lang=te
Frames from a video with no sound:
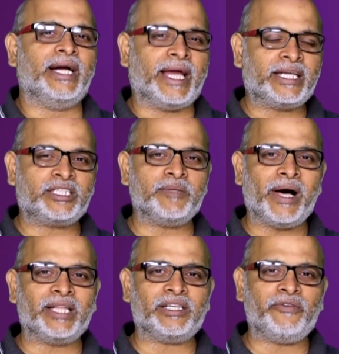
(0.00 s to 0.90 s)
నెక్స్ట్
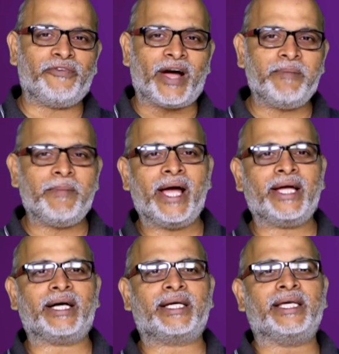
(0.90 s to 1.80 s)
మాత్రం ఫైమా
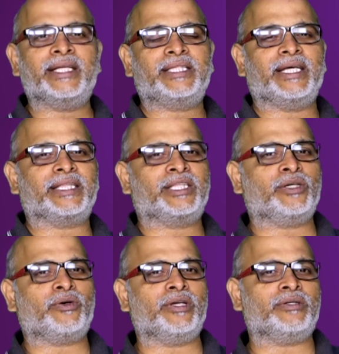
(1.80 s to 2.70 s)
ఇంకా కీర్తి
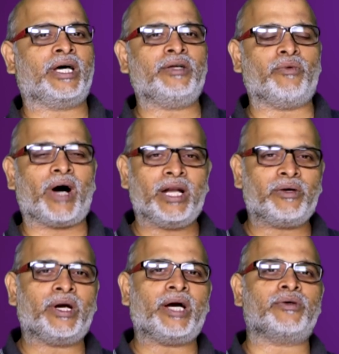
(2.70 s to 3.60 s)
ఇద్దరు కూడా ఉన్నారు వాళ్ళు
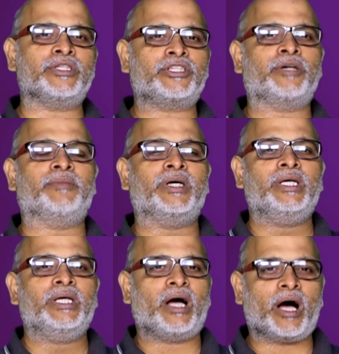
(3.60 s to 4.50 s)
కూడా కొంచెం
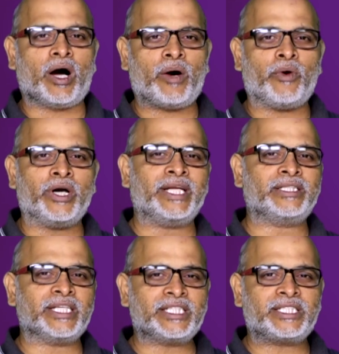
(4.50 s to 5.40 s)

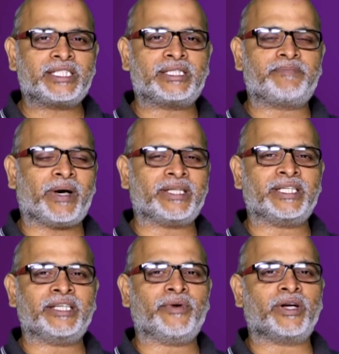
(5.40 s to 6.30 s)
ఓటింగ్ సిక్స్
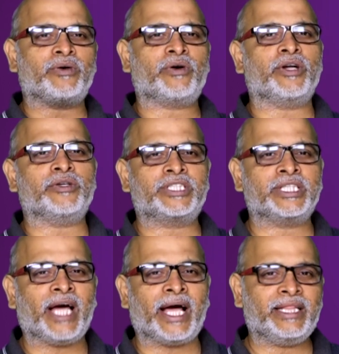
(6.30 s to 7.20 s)
పర్సెంట్ వరకు కూడా
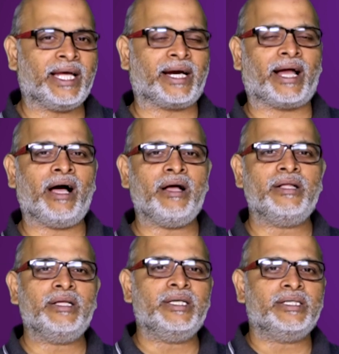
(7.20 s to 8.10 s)
వచ్చింది అయితే ఇక్కడ
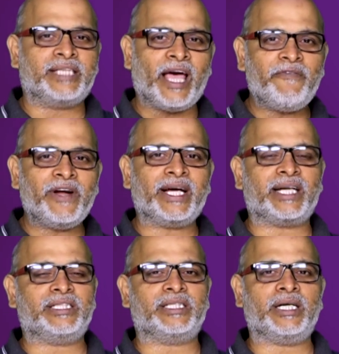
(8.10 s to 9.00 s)
సేఫ్ అని
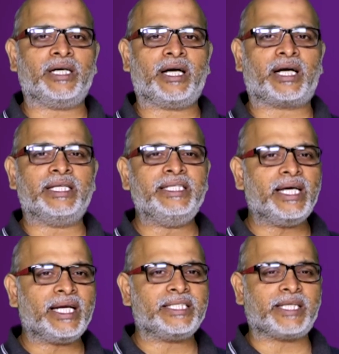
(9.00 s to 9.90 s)
ఖచ్చితంగా
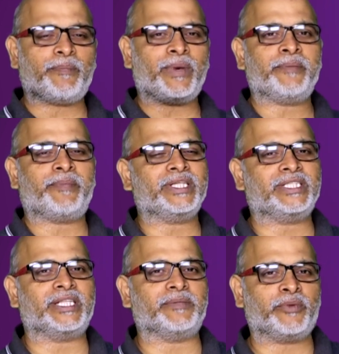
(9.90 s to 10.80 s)
క్లియర్గా చెప్పలేని
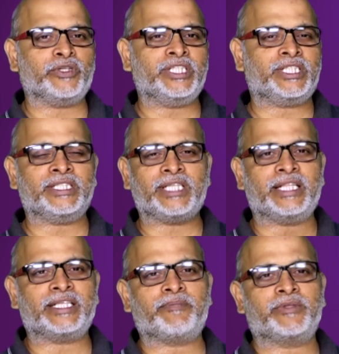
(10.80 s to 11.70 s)
పరిస్థితి పొజిషన్స్
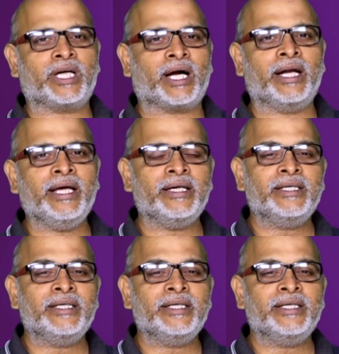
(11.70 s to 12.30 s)
అయితే చెప్తున్నాం కానీ